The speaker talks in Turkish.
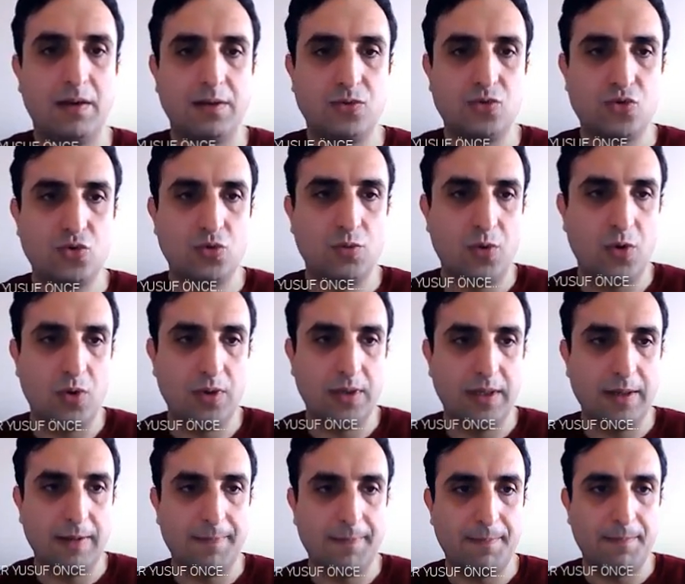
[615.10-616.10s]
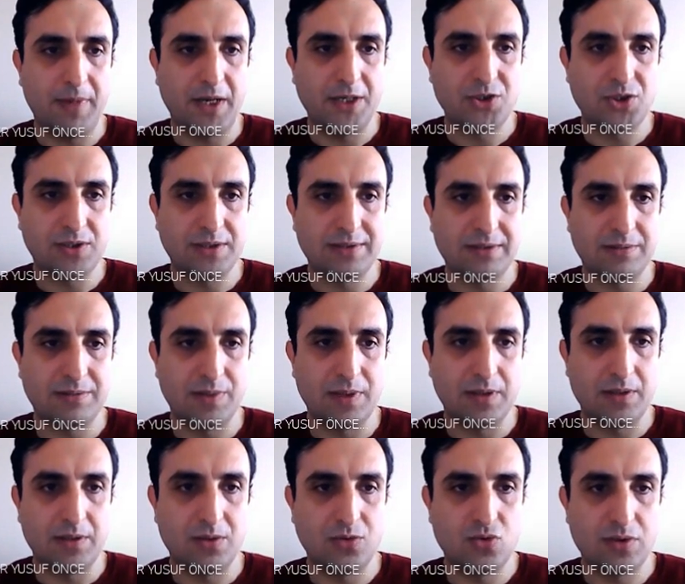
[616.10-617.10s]
Evet, şu bölge baş
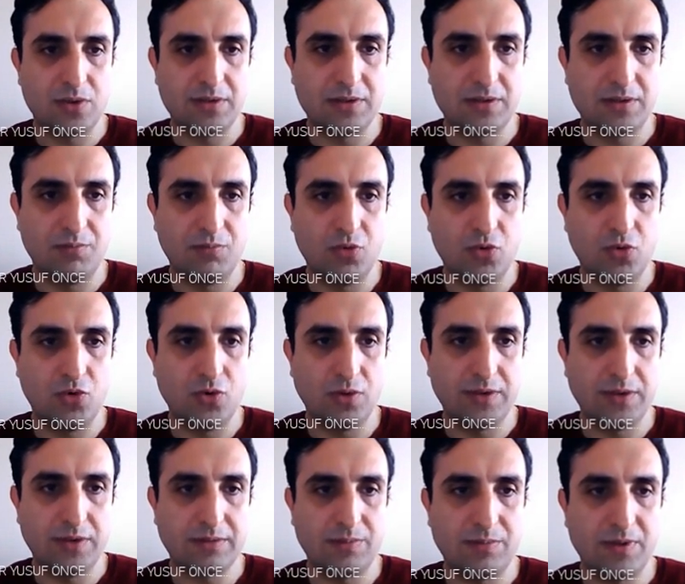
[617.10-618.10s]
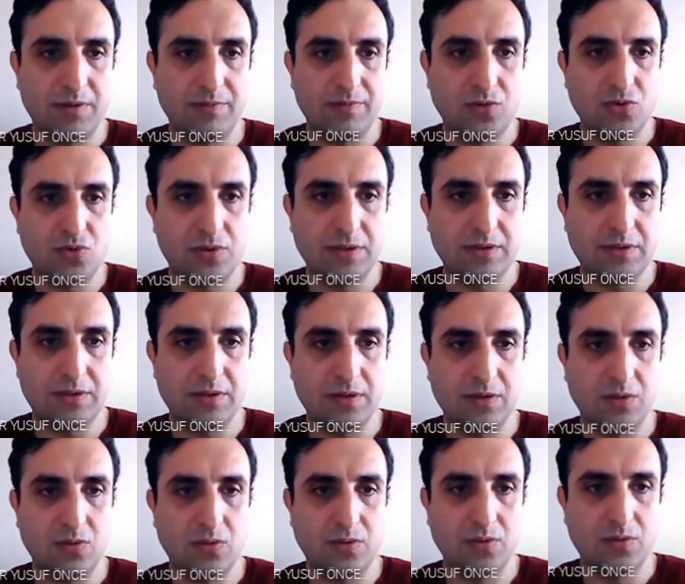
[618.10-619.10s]
kısmı, şurası boyun kısmı ve
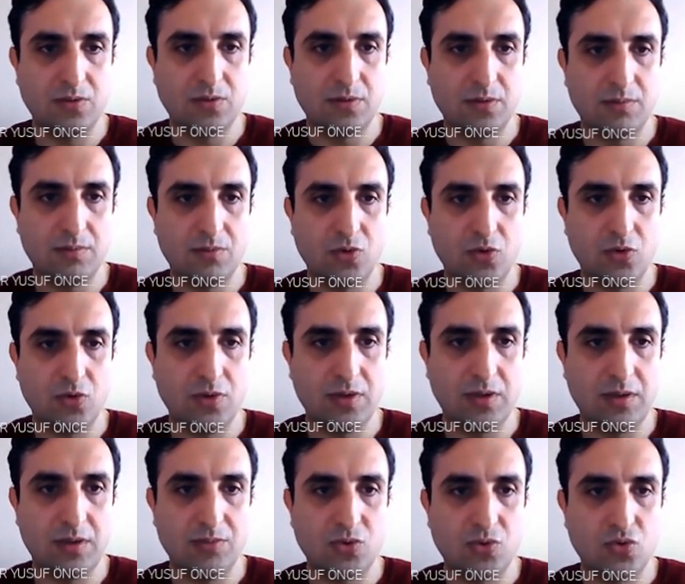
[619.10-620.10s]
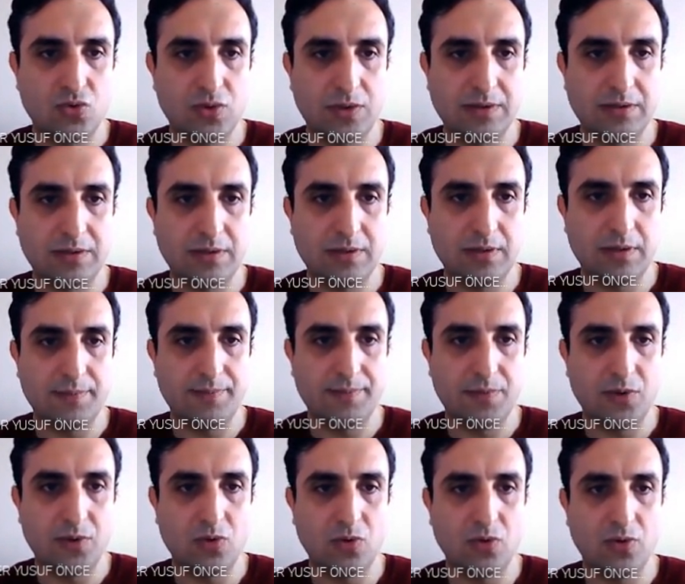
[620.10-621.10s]
şurası boyun dediğimiz şurası
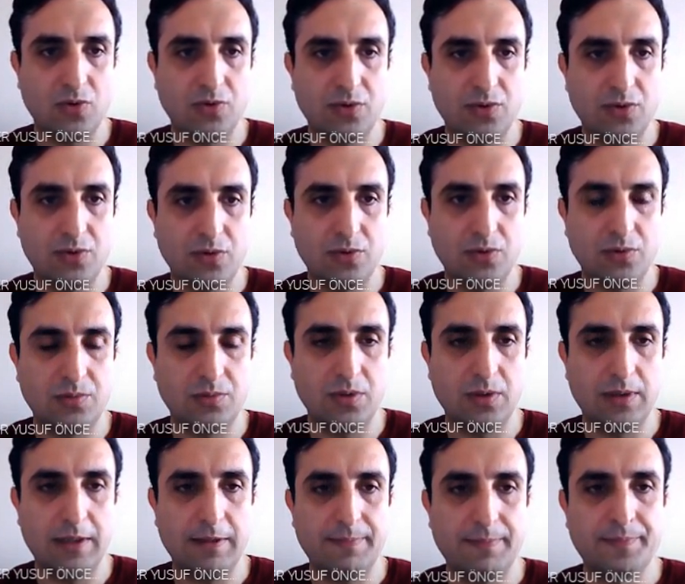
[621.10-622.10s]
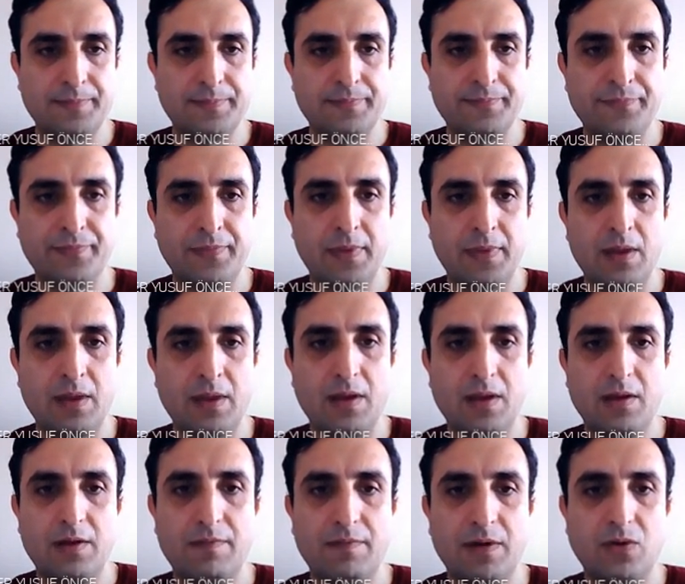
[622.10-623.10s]
mitokondrinin olduğu bölge
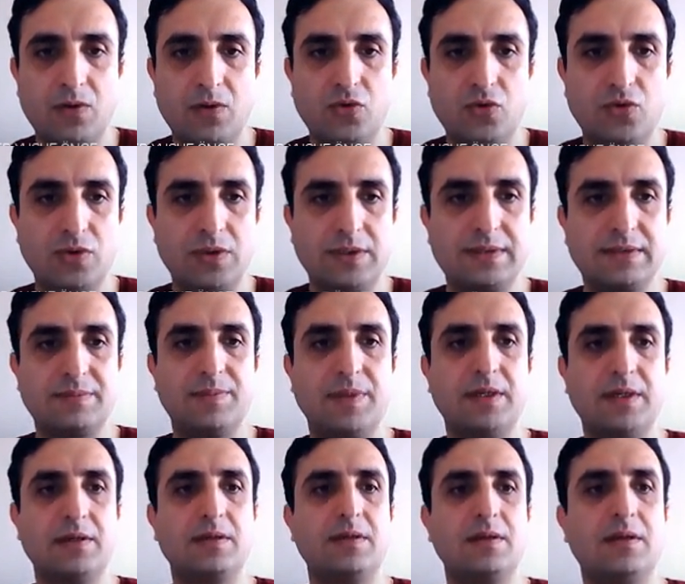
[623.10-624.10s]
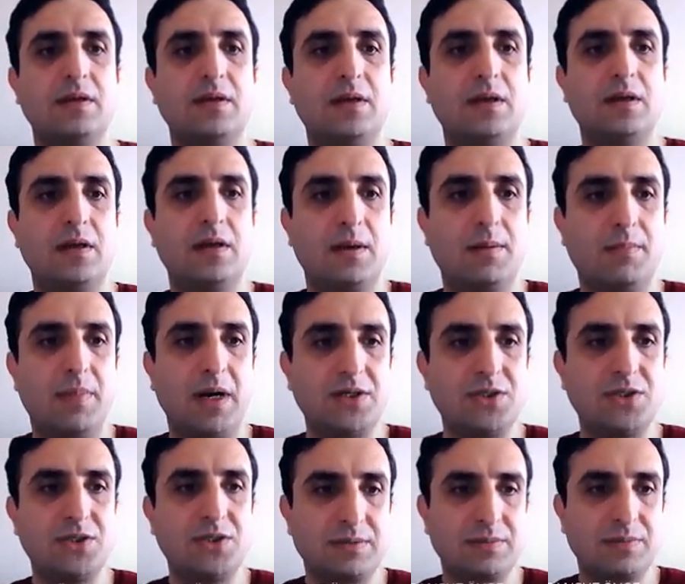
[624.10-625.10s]
ve kuyruk kısmı.
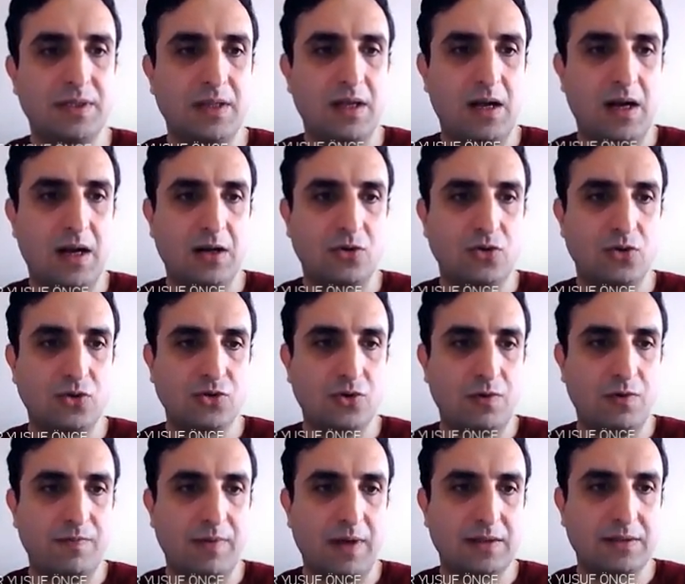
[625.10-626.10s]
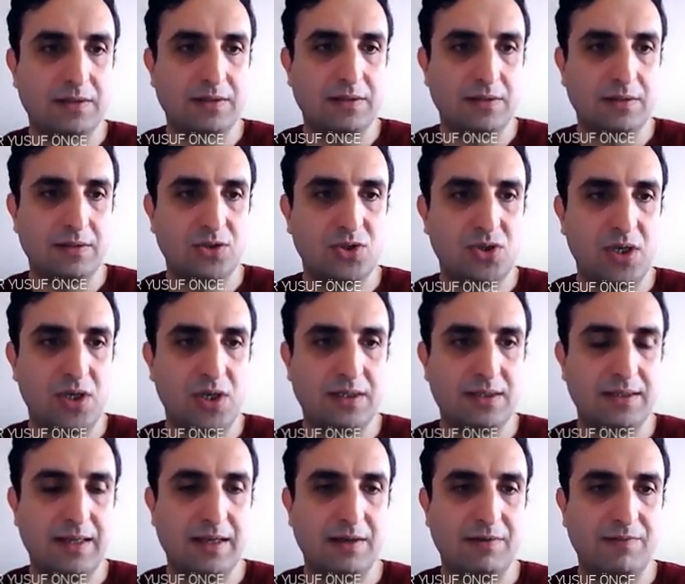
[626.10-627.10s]
Baş kısmında akrozom var,
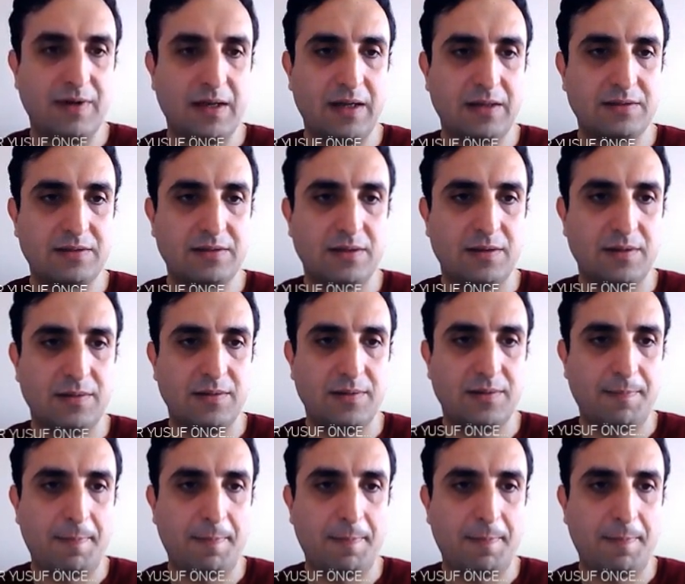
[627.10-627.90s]
çekirdek var.